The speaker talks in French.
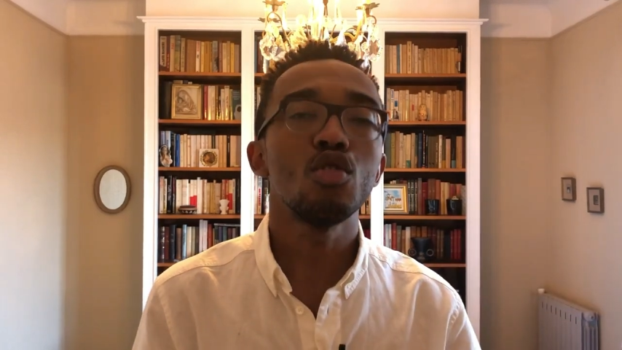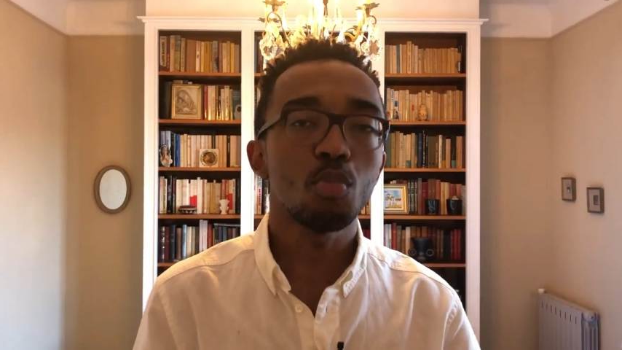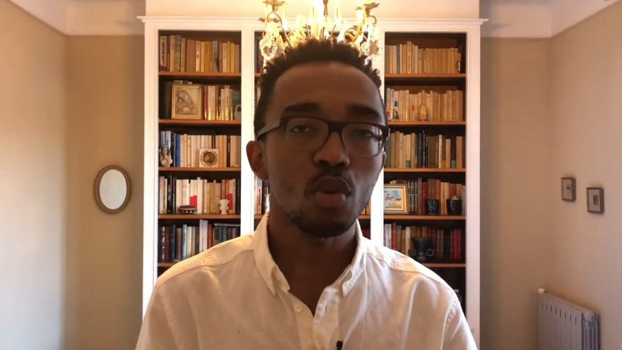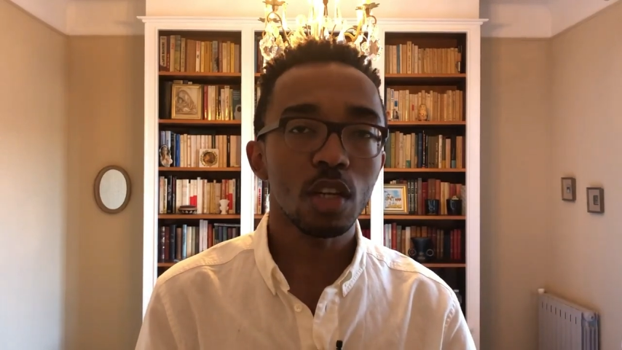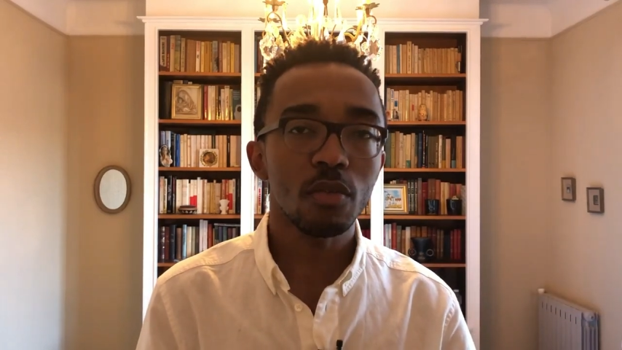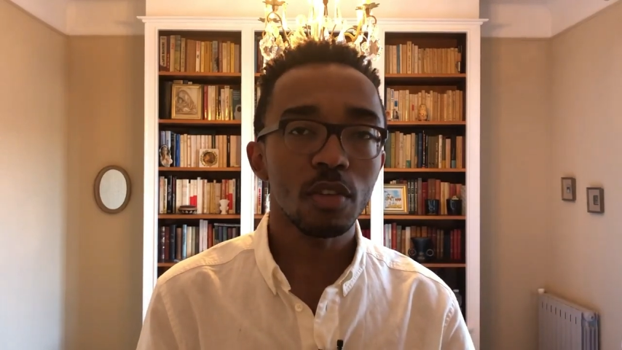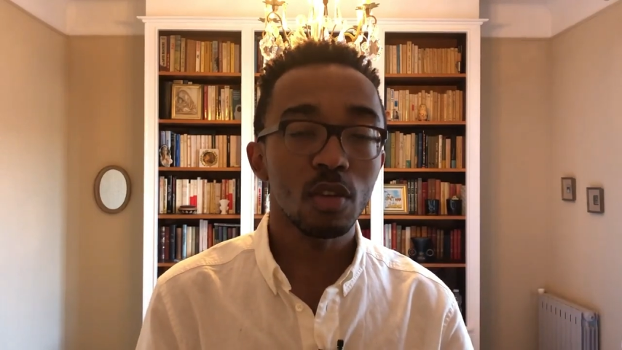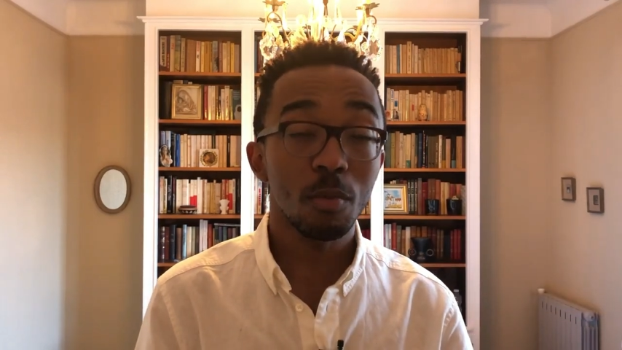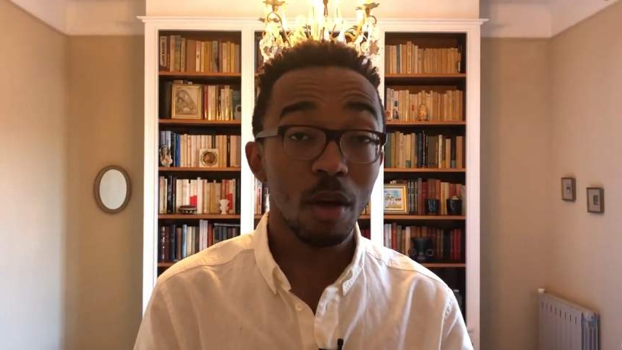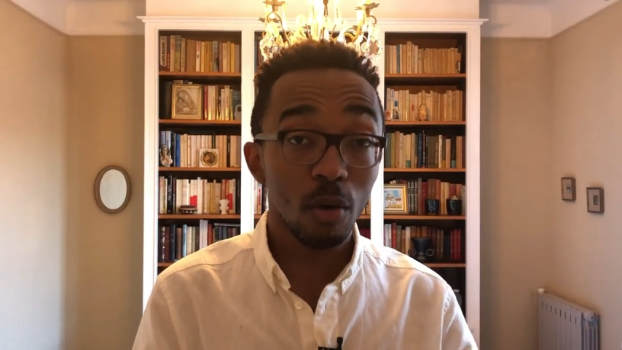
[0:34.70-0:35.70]
d'une prochaine
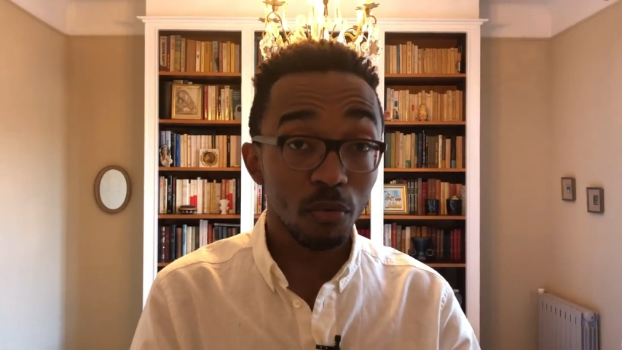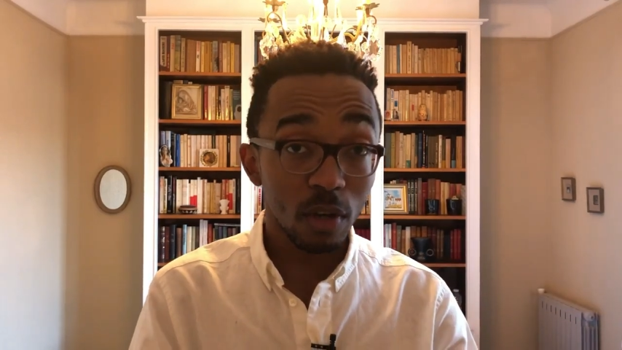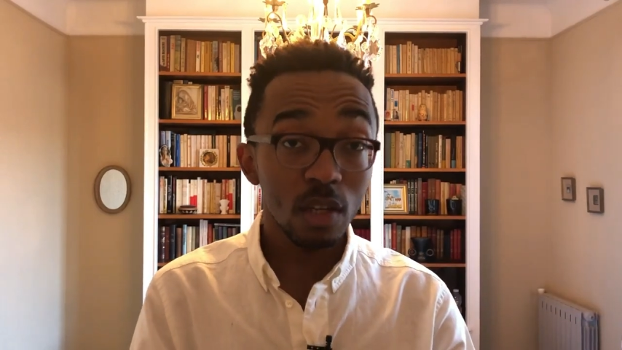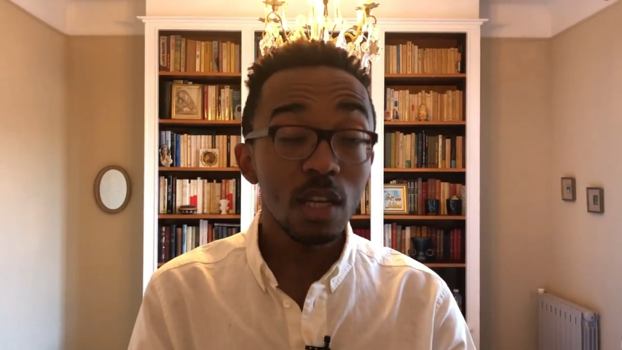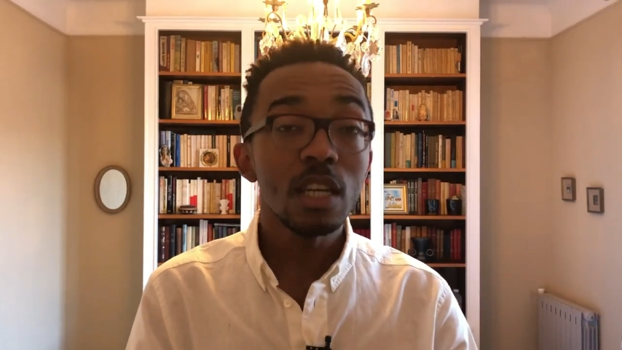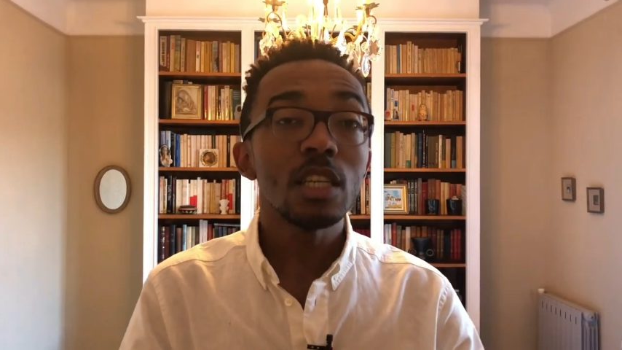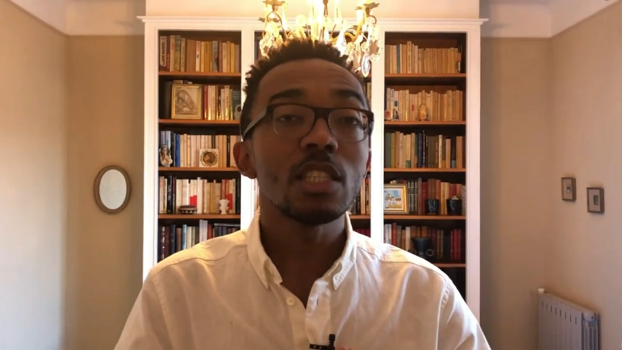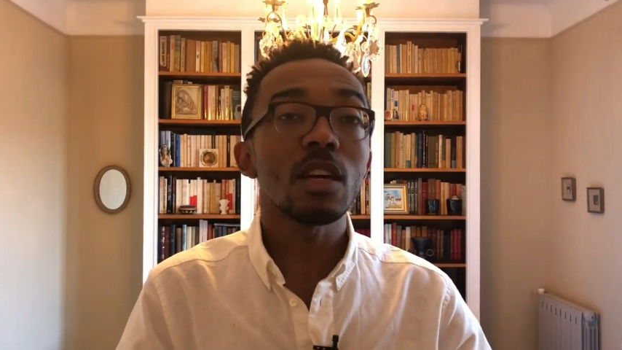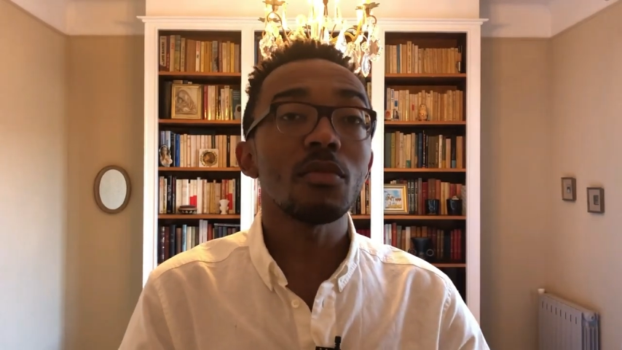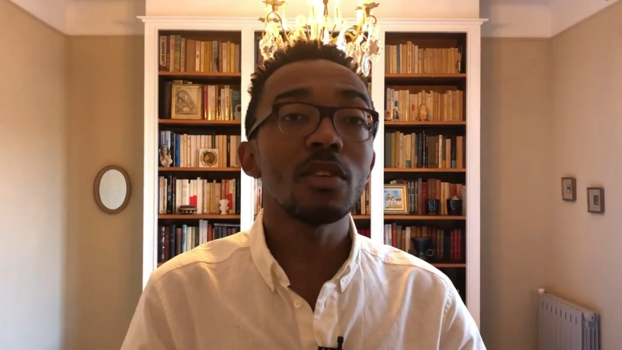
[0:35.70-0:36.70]
vidéo. Mais enfin,
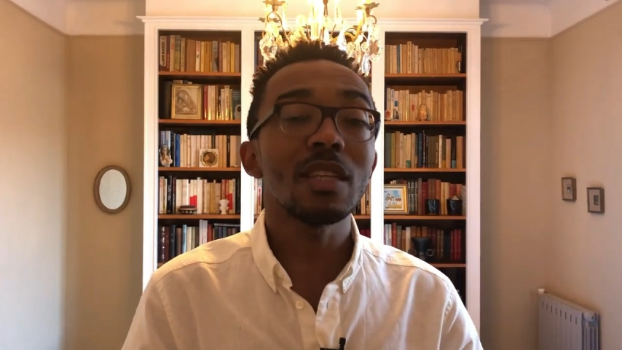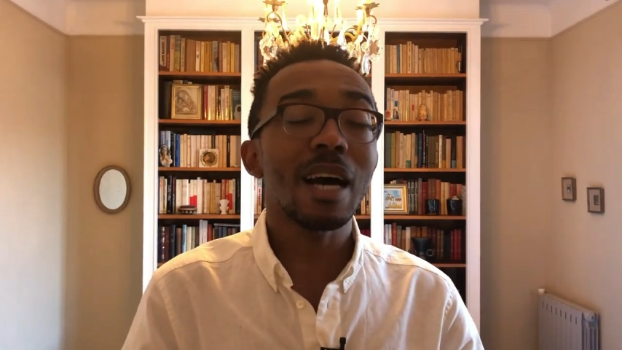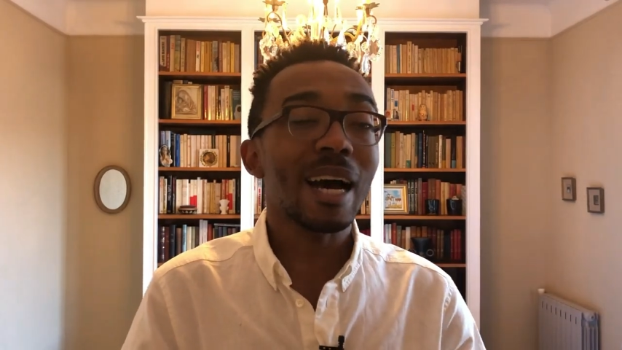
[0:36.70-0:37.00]
je t'invite